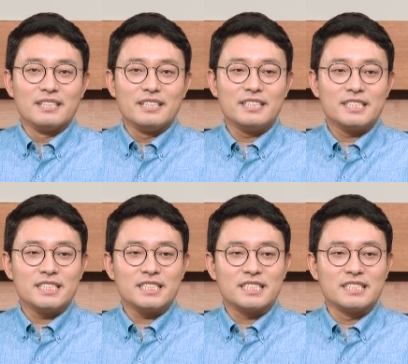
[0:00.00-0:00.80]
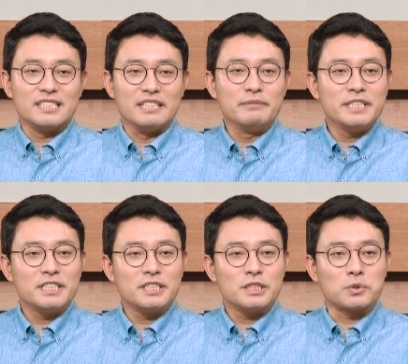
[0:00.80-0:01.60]
이들은 그
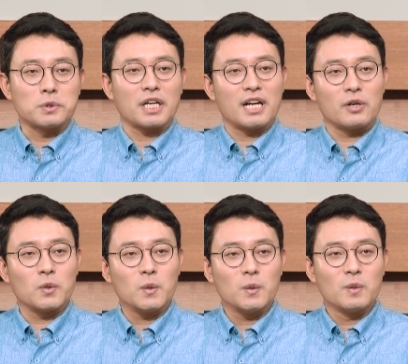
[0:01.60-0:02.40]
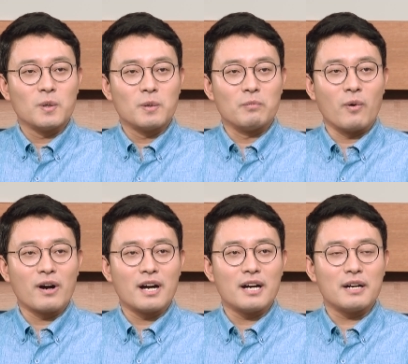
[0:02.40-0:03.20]
이미지를 조작하고
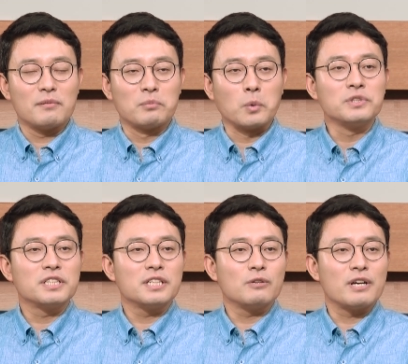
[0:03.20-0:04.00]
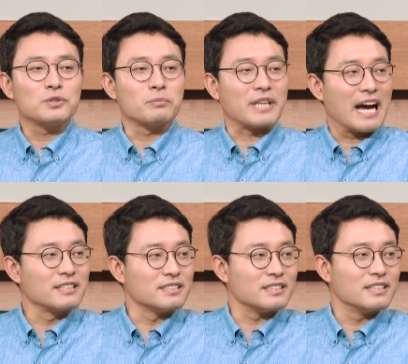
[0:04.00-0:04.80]
뭔가 본질과는 좀
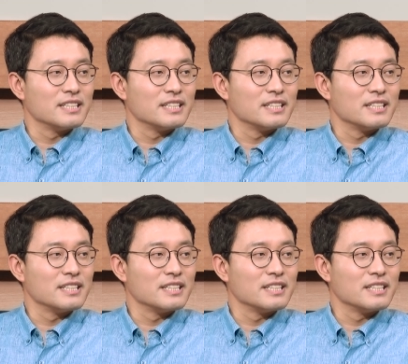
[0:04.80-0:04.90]
다른